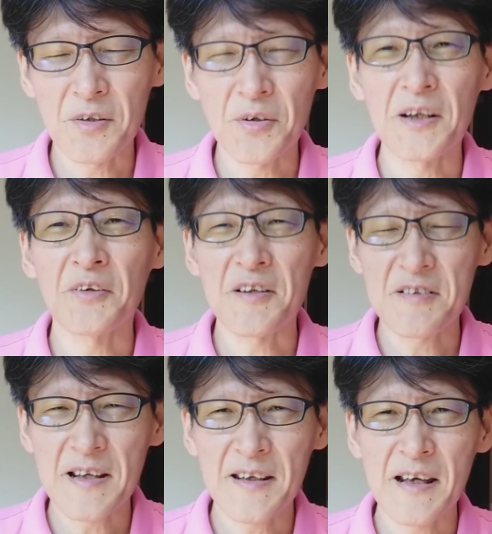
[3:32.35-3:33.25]
去年ので
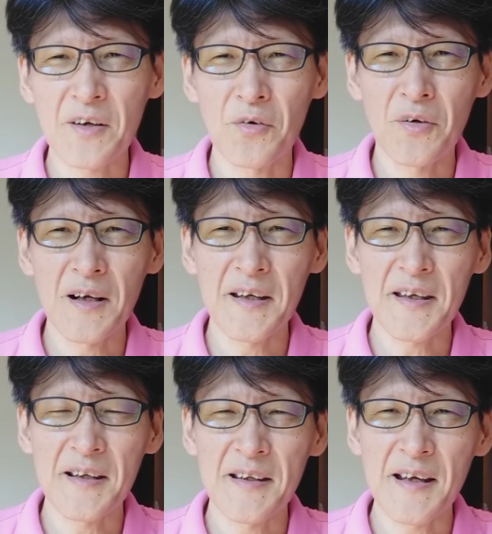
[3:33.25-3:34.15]
すね、結婚会
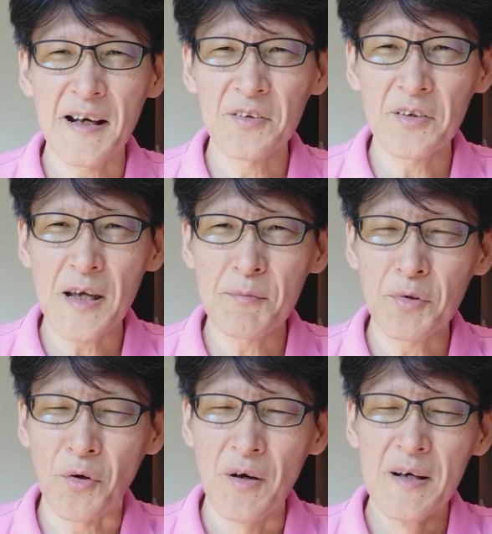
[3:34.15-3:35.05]
見で、あの
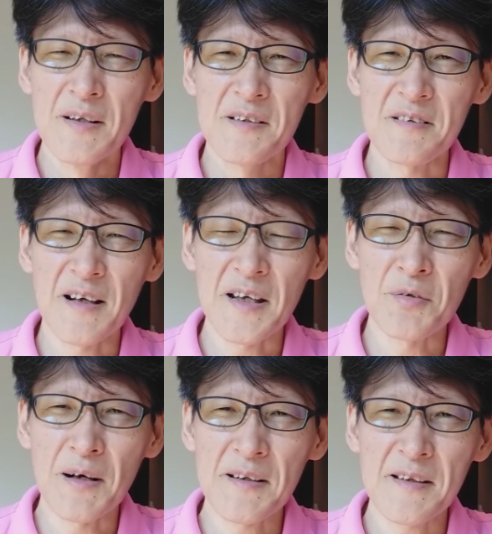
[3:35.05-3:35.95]
M 子氏が
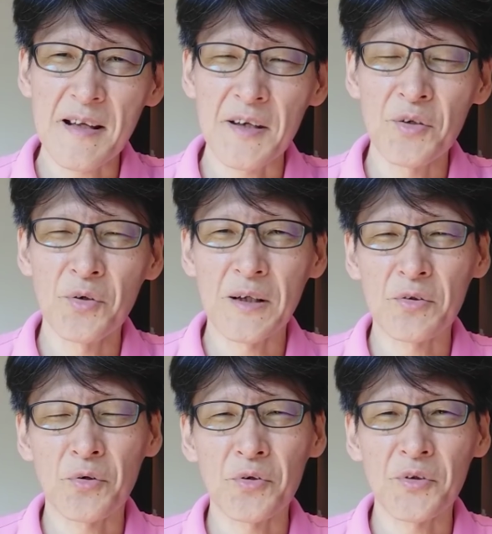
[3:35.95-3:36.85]
言われてたような
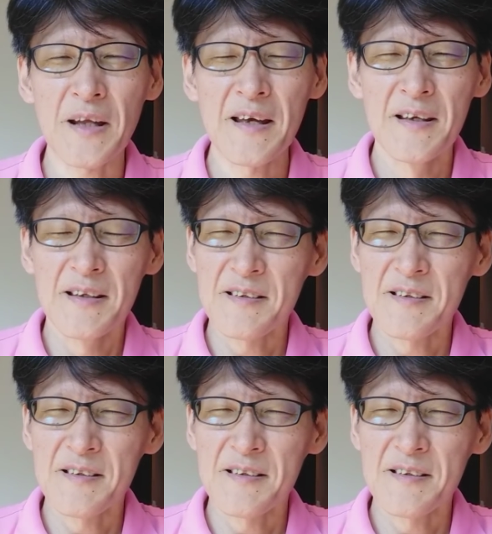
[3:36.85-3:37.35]
ところとね、